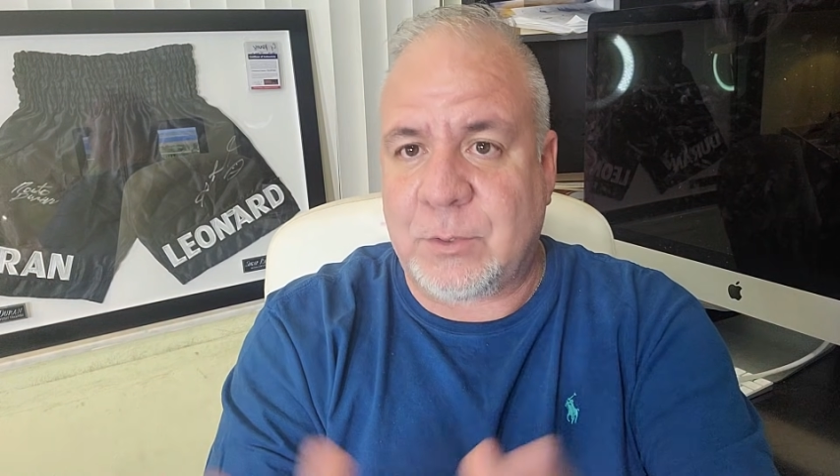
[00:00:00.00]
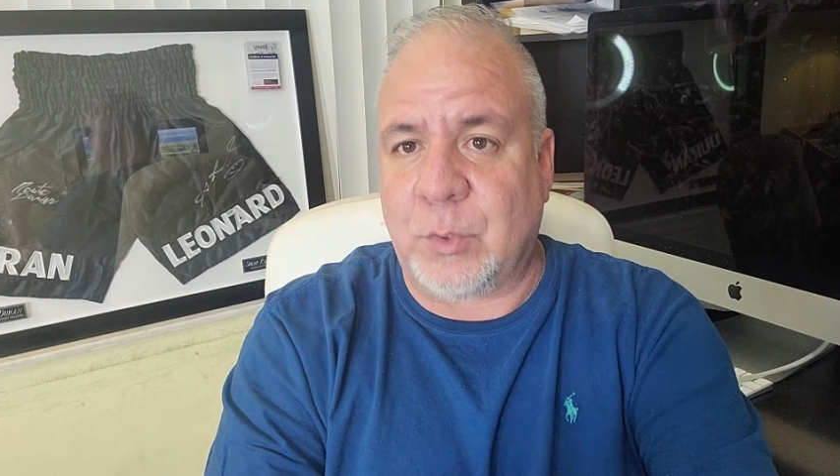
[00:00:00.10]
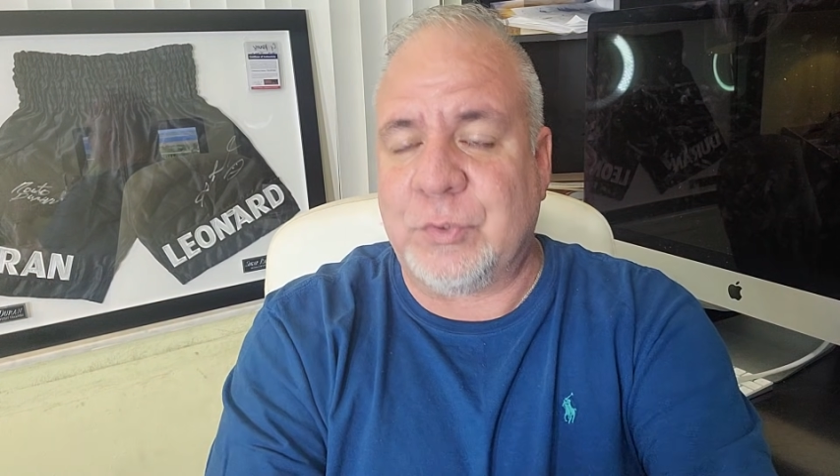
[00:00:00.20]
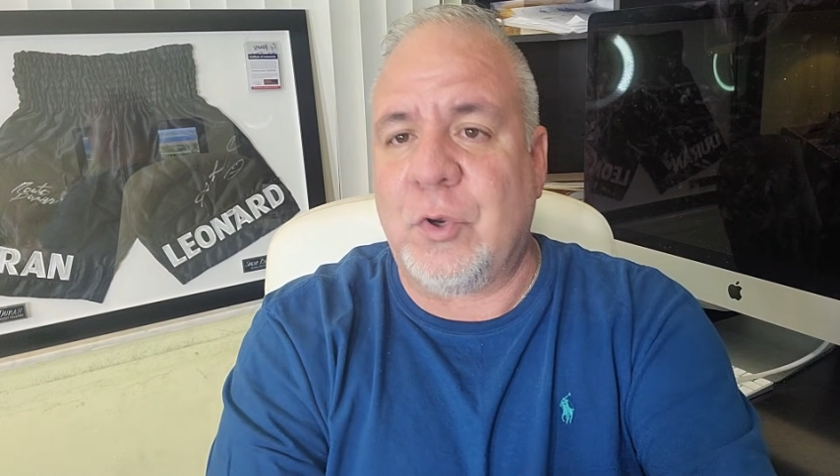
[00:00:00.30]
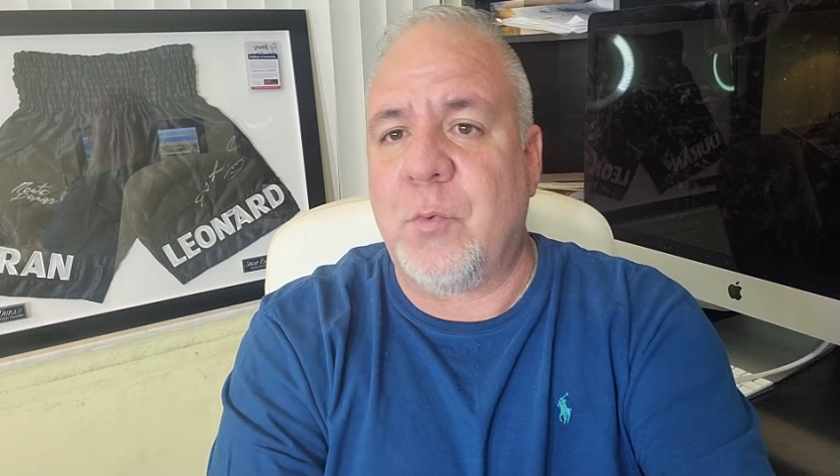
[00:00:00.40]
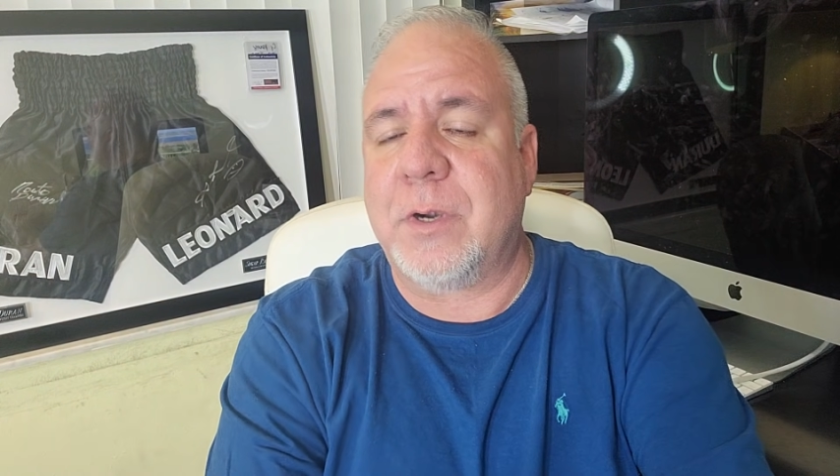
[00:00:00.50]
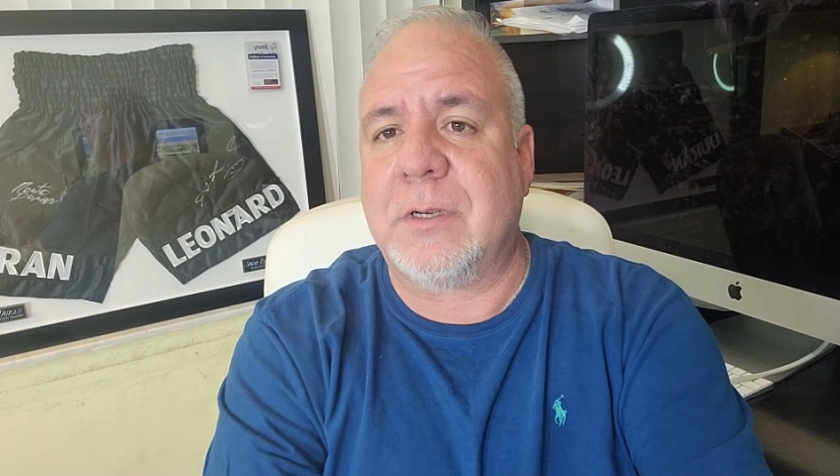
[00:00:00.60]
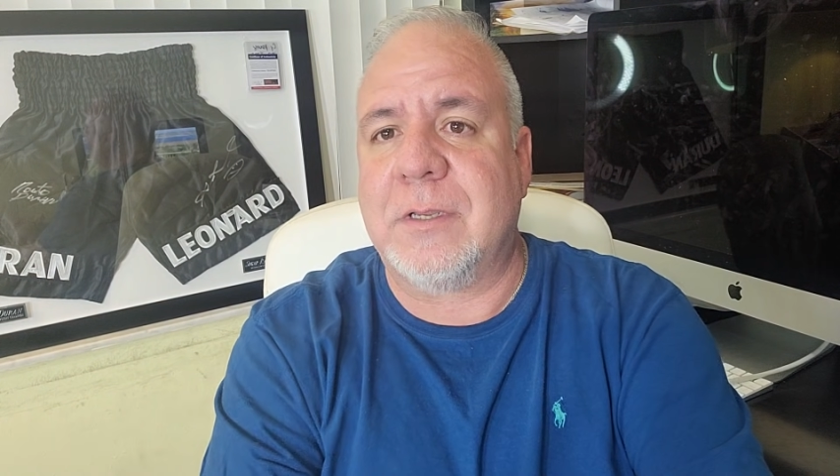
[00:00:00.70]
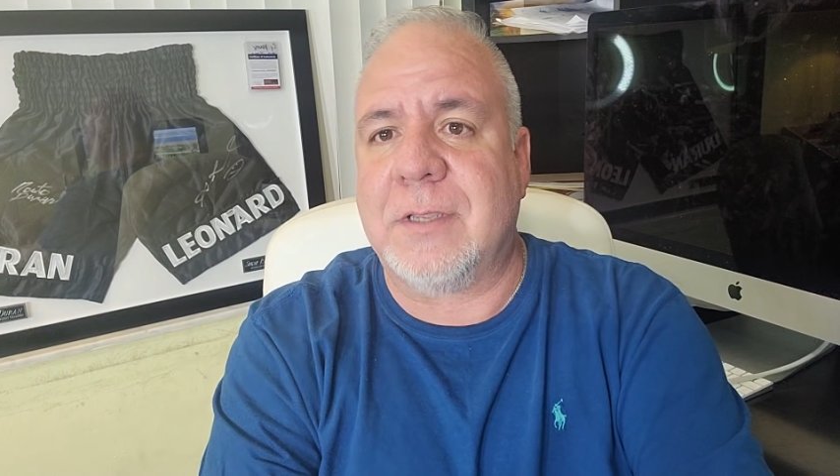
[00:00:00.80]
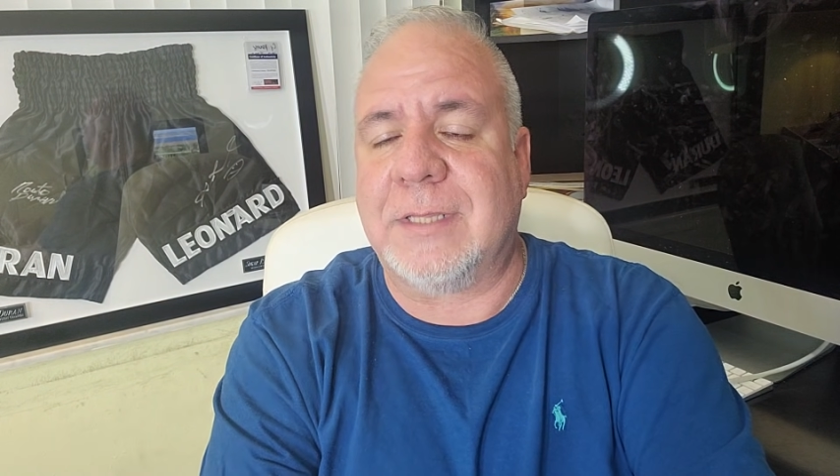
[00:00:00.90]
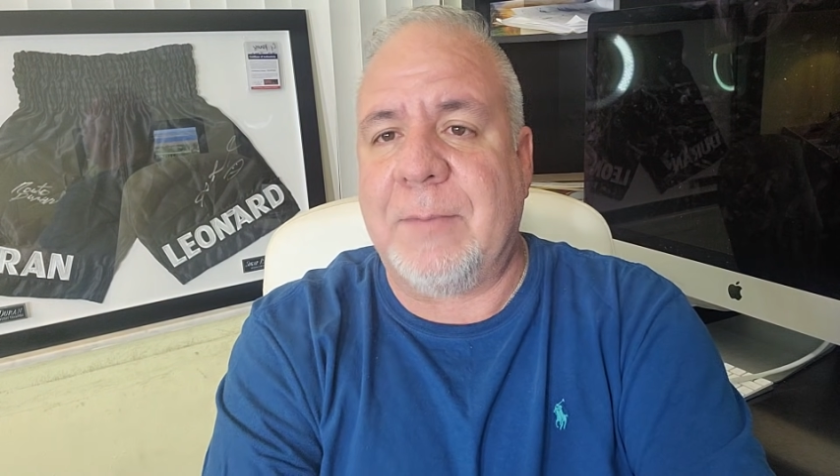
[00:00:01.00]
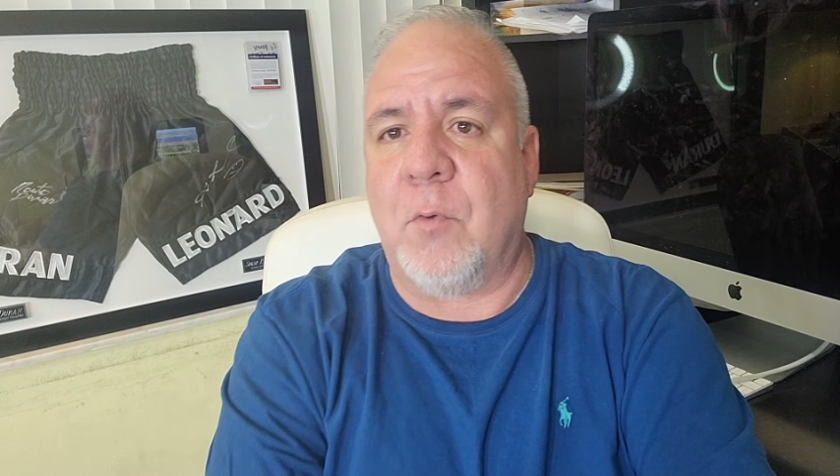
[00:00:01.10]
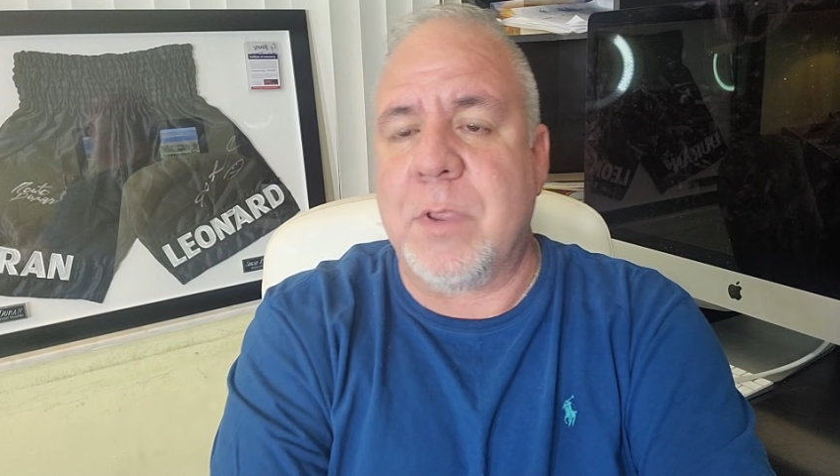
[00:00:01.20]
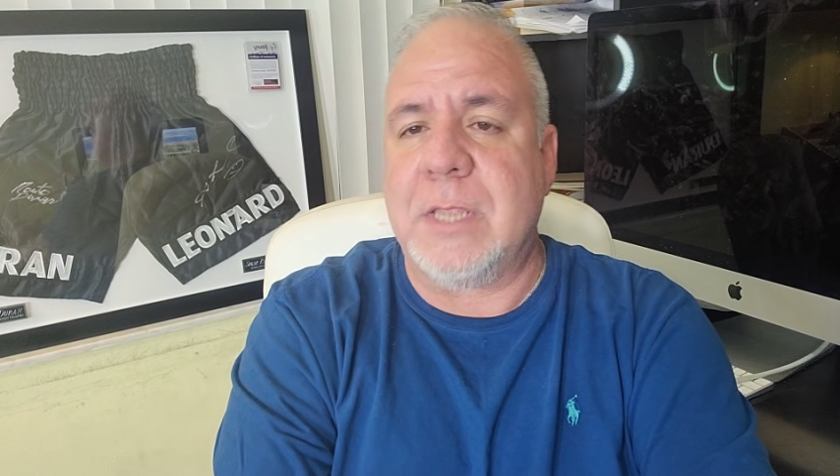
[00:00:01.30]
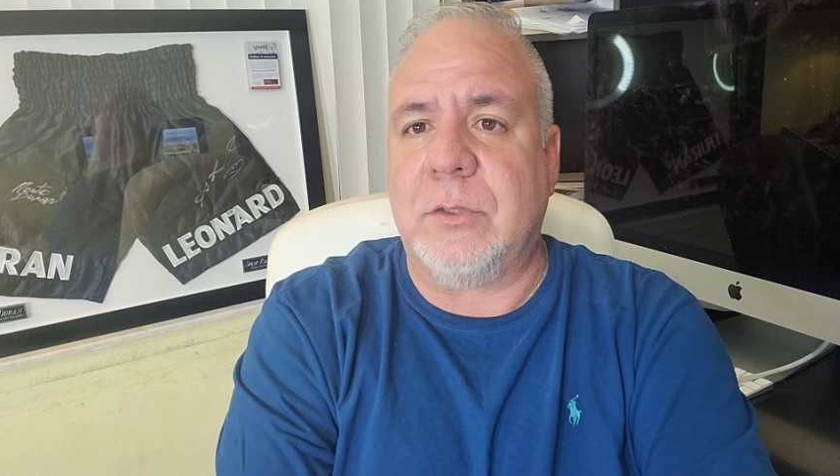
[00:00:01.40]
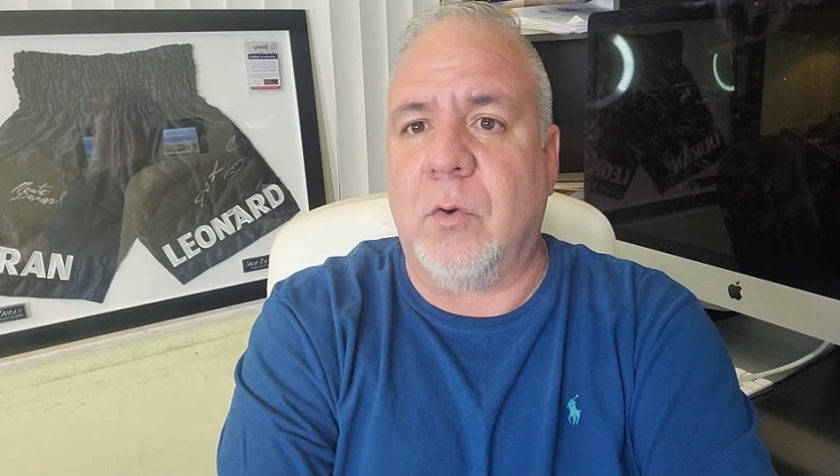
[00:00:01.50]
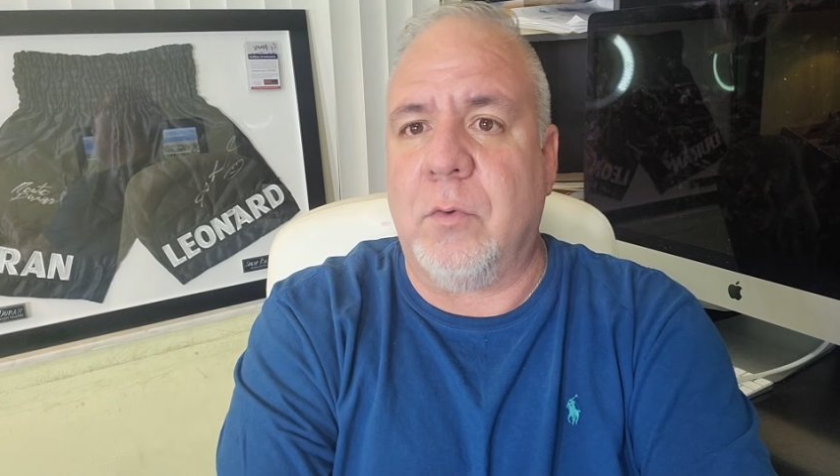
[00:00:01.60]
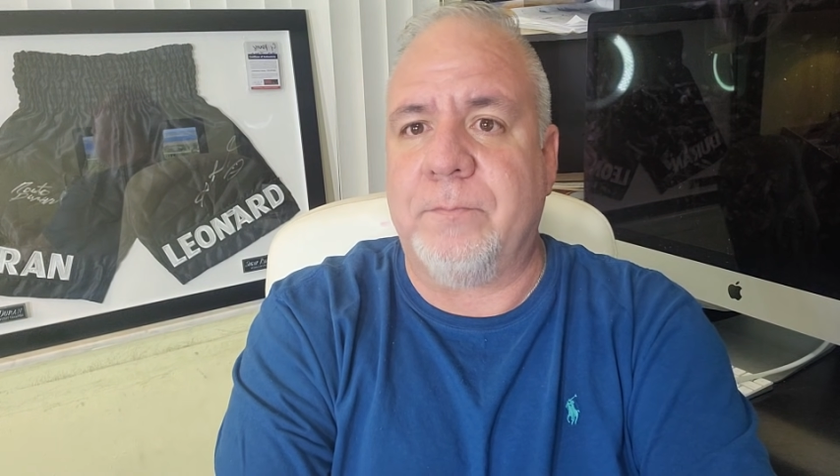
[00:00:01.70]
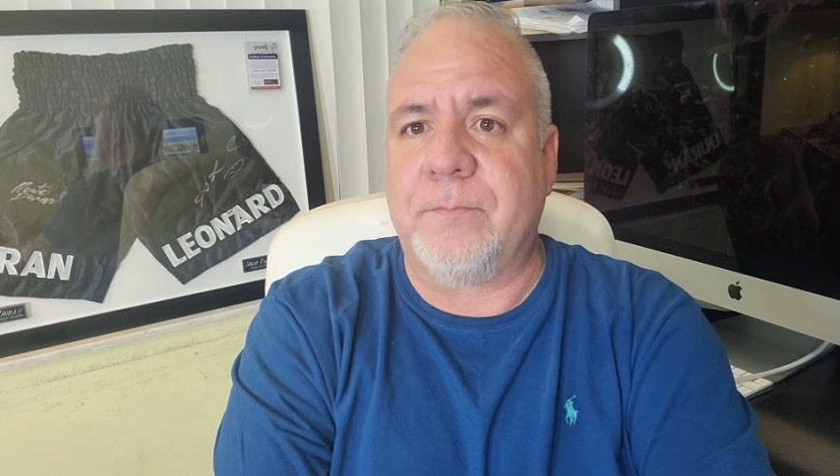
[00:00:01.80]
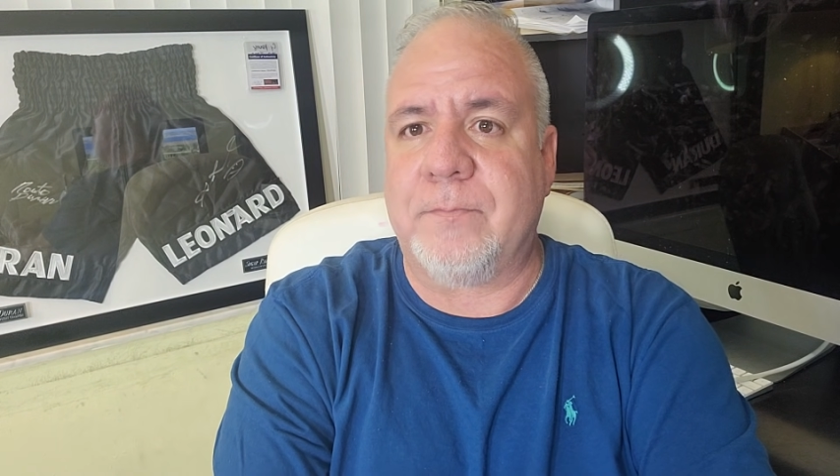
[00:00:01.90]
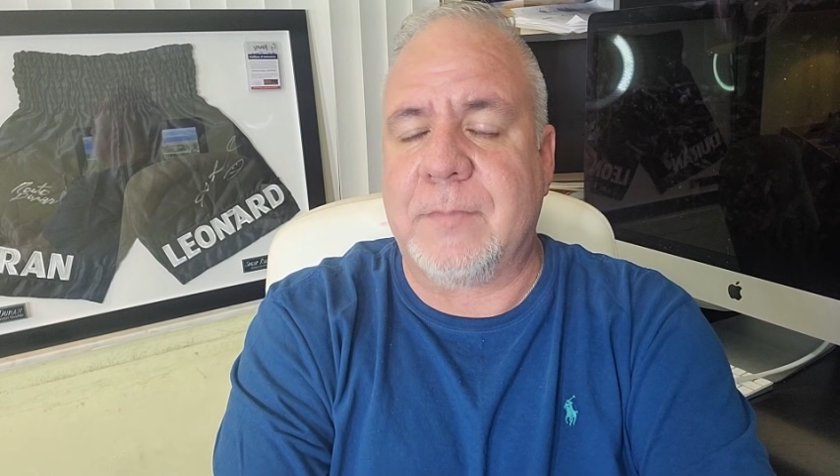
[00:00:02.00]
crossover que estamos viendo